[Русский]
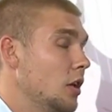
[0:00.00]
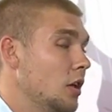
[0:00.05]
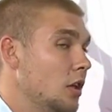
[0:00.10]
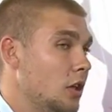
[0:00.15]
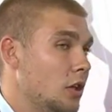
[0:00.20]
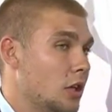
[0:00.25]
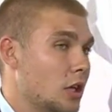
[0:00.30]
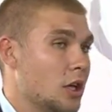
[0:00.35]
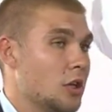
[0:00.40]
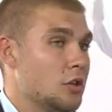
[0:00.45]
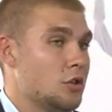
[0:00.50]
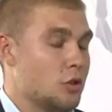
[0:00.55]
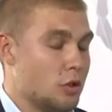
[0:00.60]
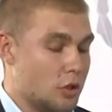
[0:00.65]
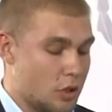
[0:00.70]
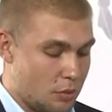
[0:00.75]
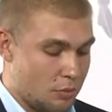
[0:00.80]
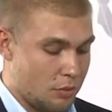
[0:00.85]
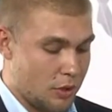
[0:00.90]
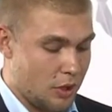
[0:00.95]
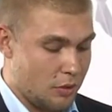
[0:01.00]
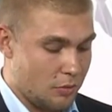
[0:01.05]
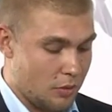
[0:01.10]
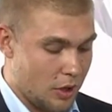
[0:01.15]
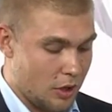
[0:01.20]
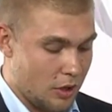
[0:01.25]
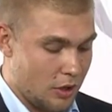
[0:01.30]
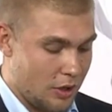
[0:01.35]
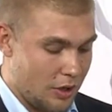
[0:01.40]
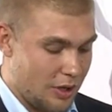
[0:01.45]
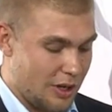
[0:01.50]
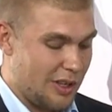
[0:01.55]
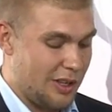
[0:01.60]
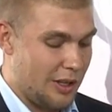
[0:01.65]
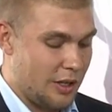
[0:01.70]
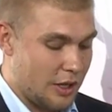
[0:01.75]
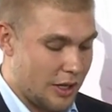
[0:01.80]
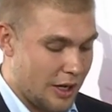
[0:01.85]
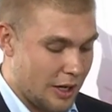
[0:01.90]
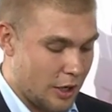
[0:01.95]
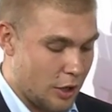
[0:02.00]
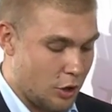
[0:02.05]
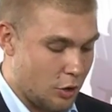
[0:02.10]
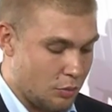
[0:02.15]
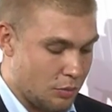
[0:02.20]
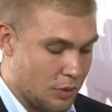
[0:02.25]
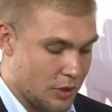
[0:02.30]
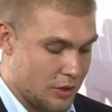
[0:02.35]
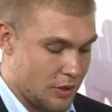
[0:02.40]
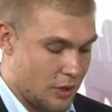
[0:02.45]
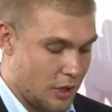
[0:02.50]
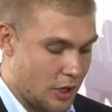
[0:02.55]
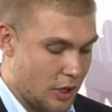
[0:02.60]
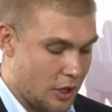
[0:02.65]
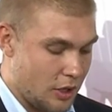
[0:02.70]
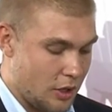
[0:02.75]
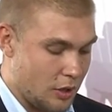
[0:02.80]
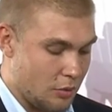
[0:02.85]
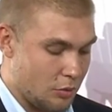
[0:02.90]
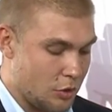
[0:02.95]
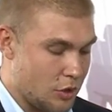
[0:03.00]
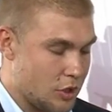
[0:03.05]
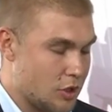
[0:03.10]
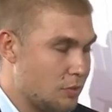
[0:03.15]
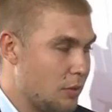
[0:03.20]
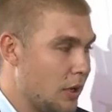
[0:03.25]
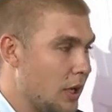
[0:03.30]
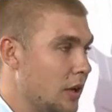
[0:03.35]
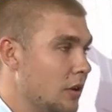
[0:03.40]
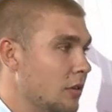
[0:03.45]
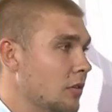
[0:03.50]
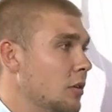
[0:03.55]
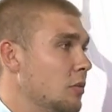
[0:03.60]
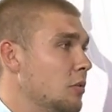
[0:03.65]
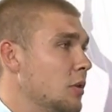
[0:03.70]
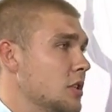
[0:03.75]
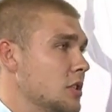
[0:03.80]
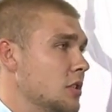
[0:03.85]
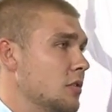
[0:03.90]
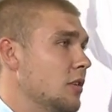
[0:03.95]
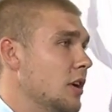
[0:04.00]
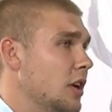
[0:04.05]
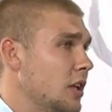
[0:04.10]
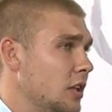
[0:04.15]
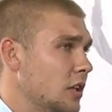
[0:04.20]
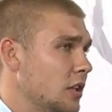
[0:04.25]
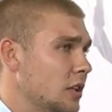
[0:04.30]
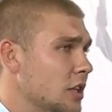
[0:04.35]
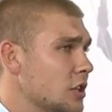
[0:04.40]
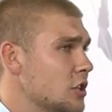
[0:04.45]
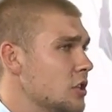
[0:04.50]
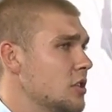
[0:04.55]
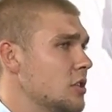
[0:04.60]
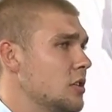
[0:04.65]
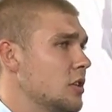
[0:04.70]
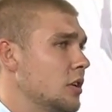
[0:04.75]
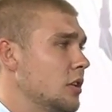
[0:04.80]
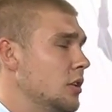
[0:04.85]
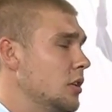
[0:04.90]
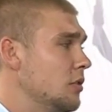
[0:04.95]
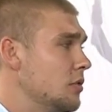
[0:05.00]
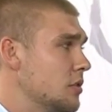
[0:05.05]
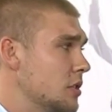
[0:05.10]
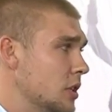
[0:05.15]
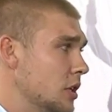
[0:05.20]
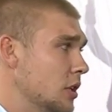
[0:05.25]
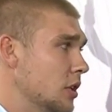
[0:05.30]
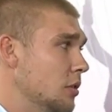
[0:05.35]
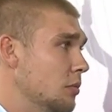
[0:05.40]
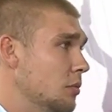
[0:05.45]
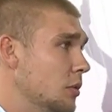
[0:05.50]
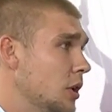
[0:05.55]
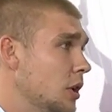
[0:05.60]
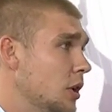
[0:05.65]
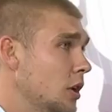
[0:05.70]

и я четко понимаю иерархию построения муниципального образования нашей страны в целом.